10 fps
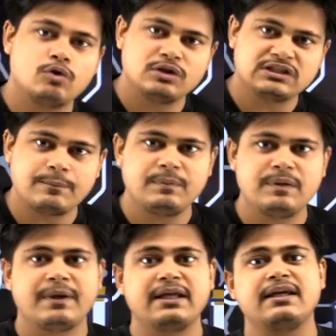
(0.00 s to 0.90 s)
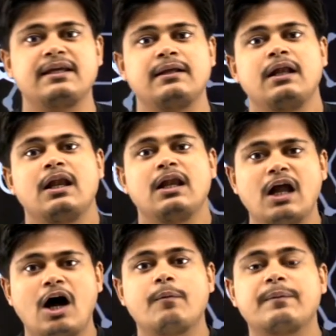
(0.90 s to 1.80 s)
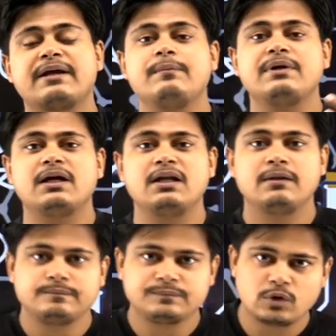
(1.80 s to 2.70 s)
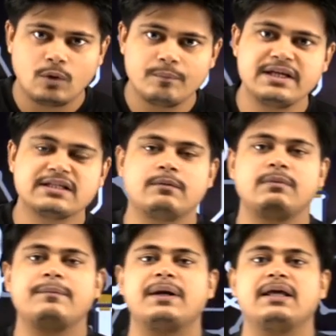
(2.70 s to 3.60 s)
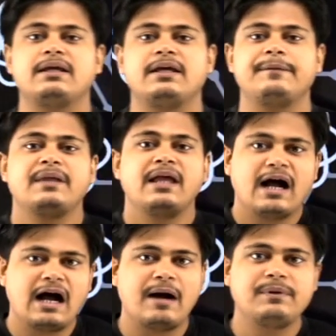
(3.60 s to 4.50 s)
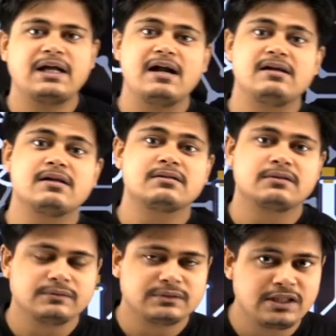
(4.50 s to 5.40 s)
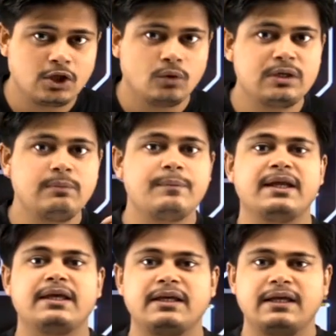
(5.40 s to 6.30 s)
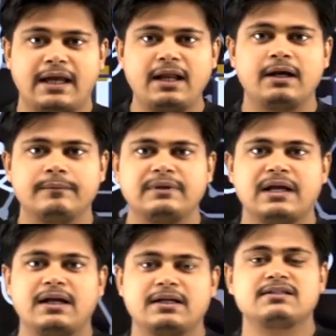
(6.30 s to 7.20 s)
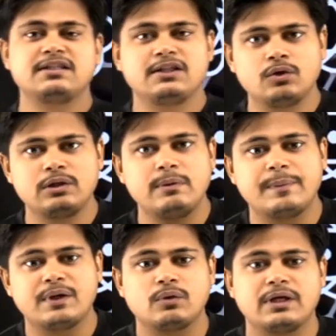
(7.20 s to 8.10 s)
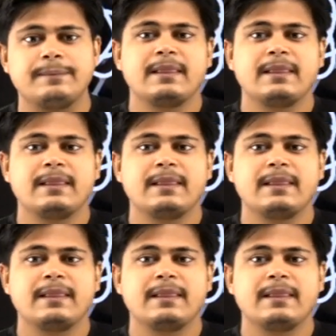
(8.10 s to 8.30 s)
कॉन्सेप्ट भी पढ़ेंगे लॉ ऑफ केमिकल कॉम्बिनेशन भी पढ़ेंगे आप डाल्टन्स की थ्योरी भी पढ़ेंगे है ना डाल्टन्स की थ्योरी भी पढ़ोगे